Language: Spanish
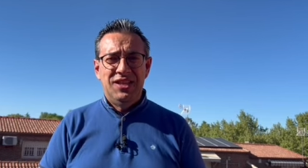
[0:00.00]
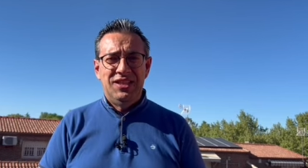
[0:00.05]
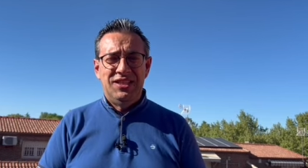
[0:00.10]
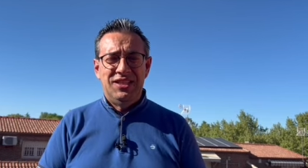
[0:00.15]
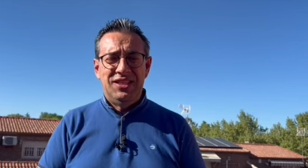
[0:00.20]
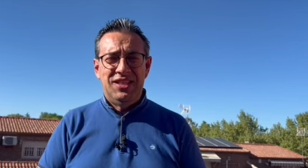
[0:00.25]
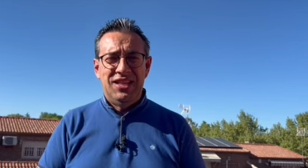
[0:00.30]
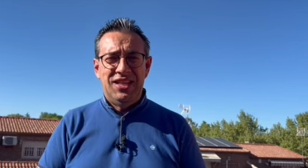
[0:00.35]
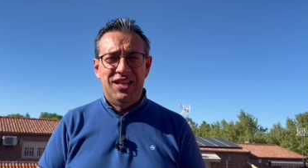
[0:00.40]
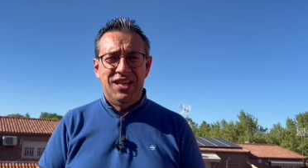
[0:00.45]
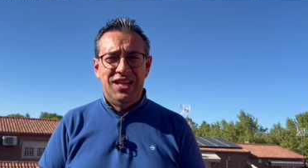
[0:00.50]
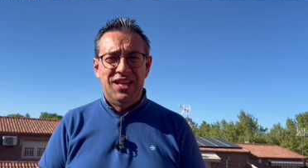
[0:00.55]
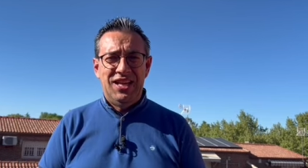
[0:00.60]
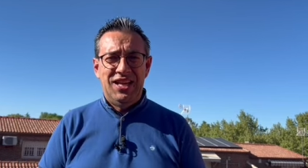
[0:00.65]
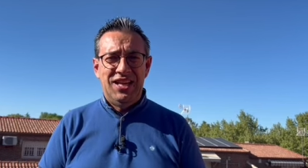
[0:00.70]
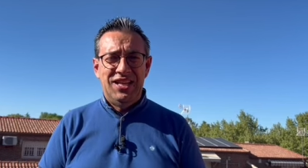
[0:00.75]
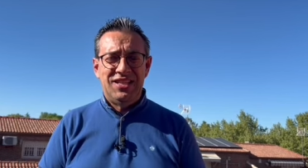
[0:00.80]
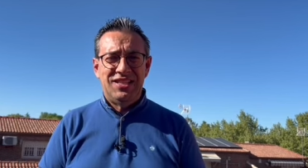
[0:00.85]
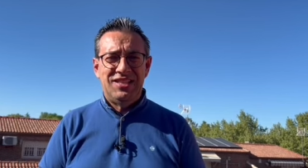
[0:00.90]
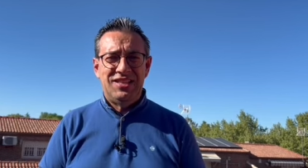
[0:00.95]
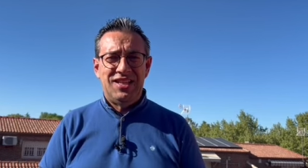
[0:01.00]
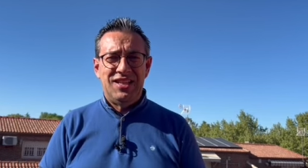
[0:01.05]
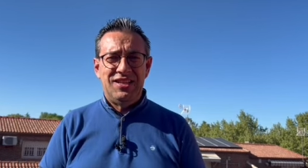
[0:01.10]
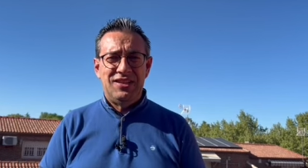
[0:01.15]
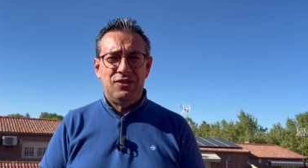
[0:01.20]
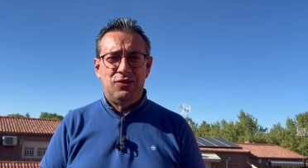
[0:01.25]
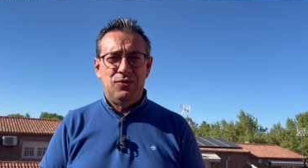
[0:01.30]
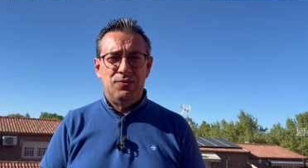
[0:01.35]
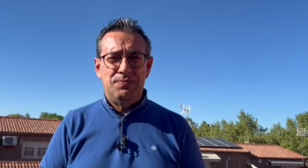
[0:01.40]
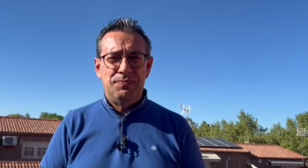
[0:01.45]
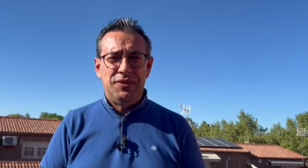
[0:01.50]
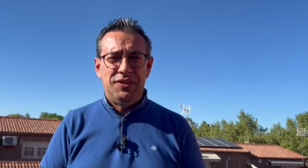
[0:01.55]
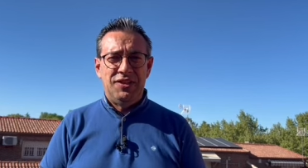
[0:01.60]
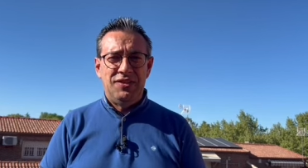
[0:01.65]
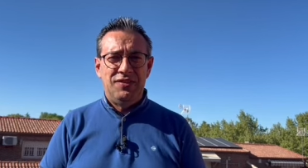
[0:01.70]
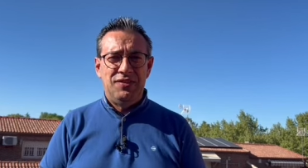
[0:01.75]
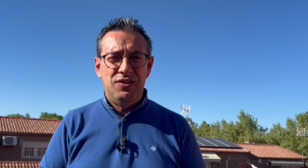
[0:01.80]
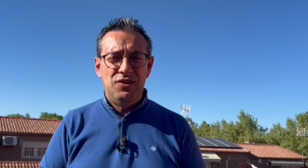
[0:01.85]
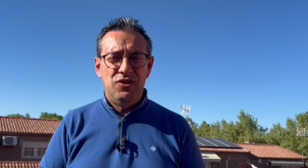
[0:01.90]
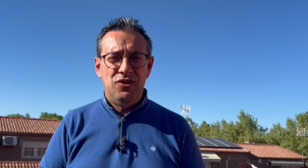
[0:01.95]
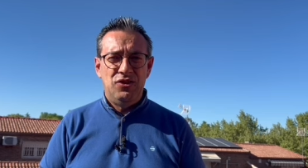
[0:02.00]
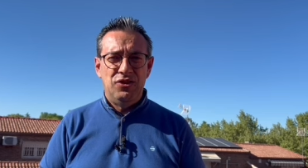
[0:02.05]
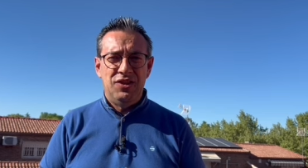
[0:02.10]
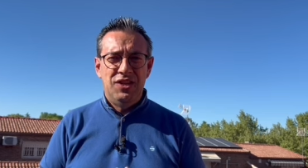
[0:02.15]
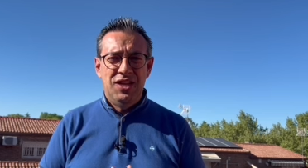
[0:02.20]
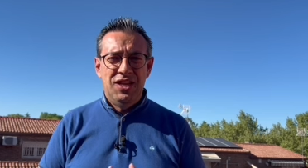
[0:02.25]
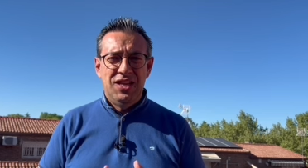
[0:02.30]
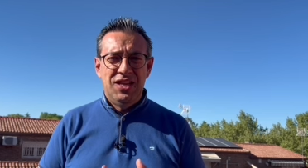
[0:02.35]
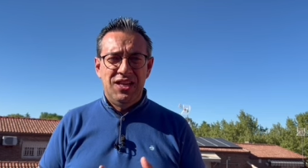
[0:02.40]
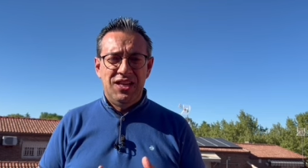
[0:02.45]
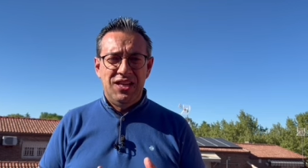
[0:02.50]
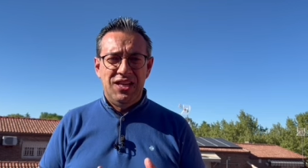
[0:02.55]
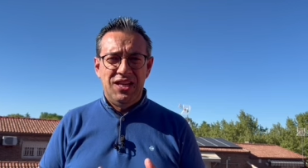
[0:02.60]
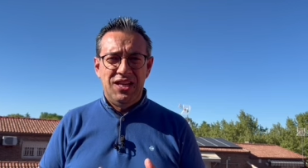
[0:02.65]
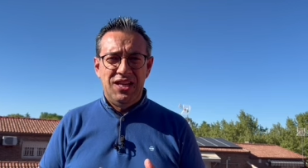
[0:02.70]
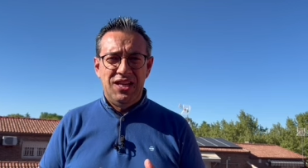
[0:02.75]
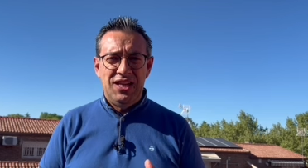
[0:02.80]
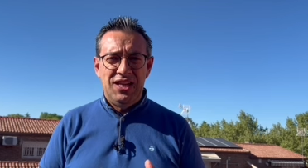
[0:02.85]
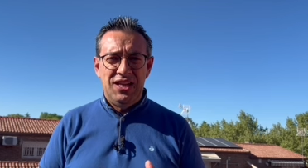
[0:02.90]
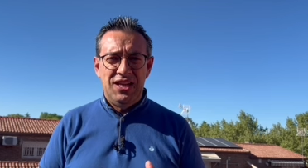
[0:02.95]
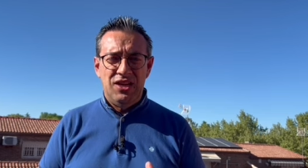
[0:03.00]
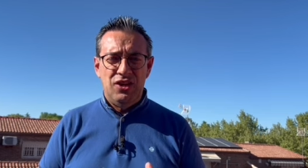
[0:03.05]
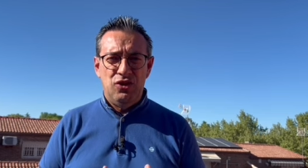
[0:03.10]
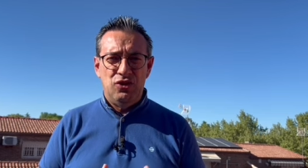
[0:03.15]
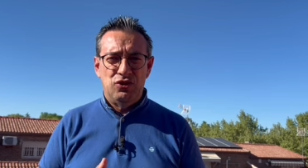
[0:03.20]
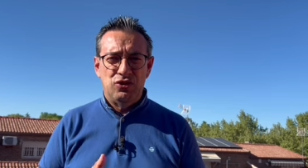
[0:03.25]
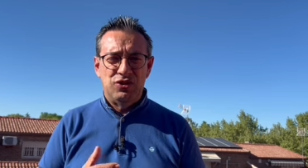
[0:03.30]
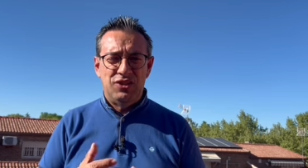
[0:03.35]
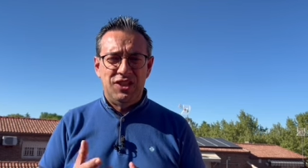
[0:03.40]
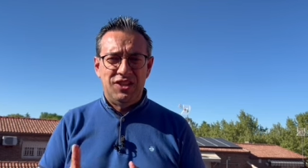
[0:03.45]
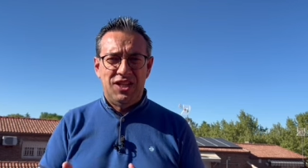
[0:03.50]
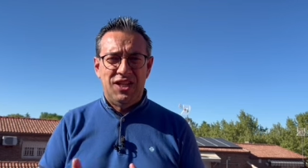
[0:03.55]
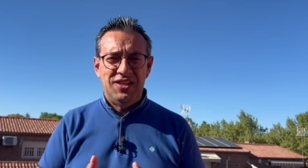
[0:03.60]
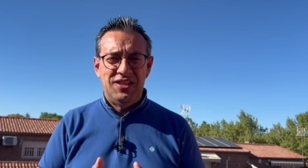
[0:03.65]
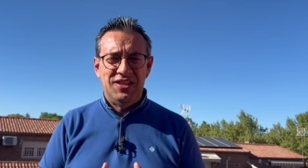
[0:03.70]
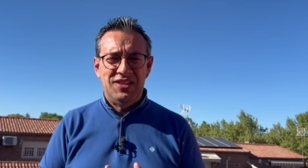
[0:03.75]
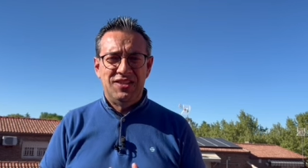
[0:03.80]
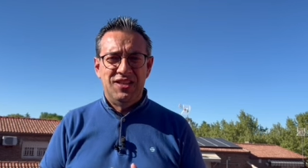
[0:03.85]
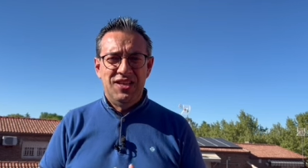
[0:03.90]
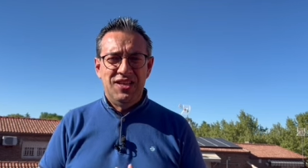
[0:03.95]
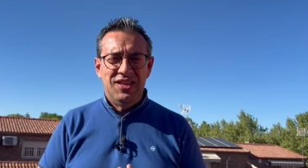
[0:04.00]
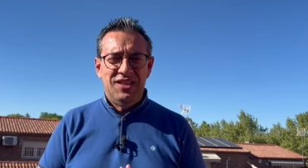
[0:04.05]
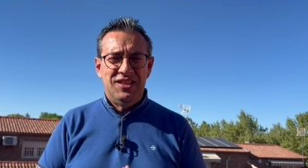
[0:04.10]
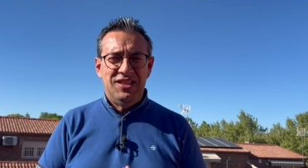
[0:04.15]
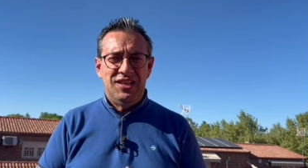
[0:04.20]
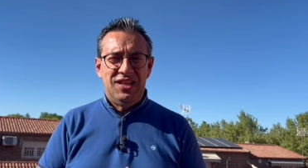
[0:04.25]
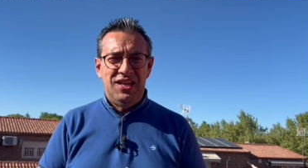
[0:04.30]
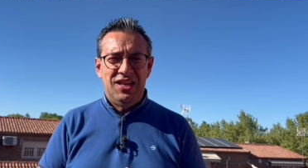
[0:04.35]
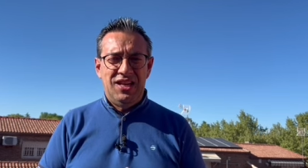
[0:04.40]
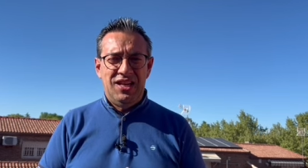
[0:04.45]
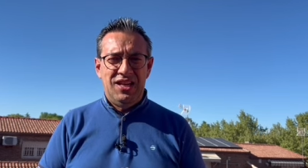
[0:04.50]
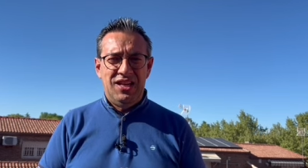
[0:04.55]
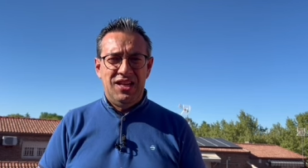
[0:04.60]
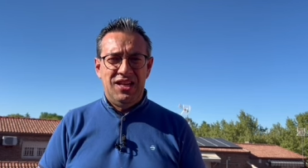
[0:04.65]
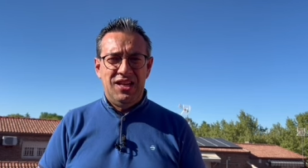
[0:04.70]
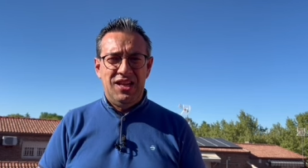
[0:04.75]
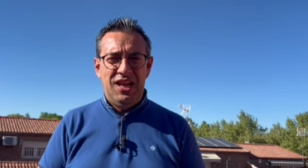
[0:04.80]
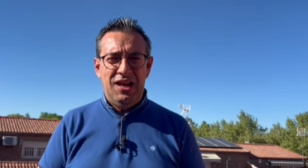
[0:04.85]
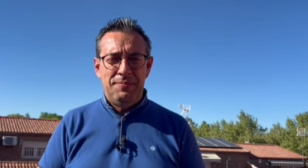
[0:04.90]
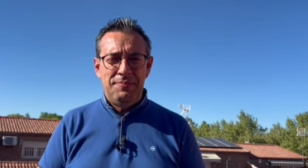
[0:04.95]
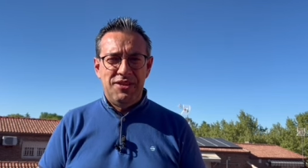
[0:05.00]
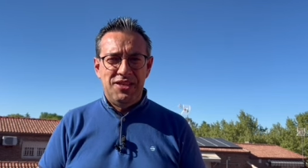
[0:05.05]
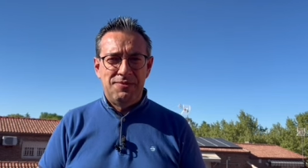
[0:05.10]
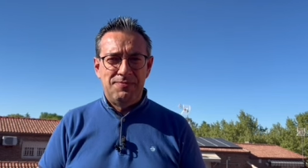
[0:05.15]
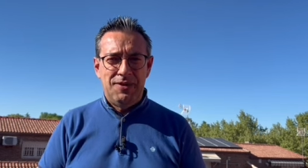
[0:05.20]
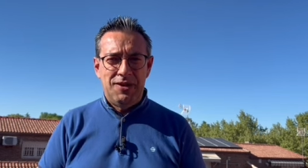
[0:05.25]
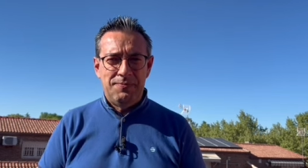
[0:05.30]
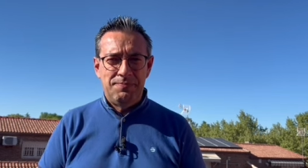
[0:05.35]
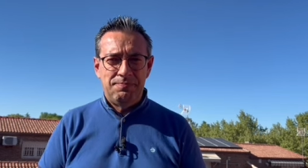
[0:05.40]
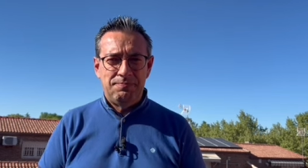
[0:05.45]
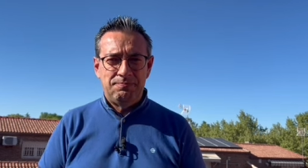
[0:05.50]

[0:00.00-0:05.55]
de esta competición y los detalles de la misma.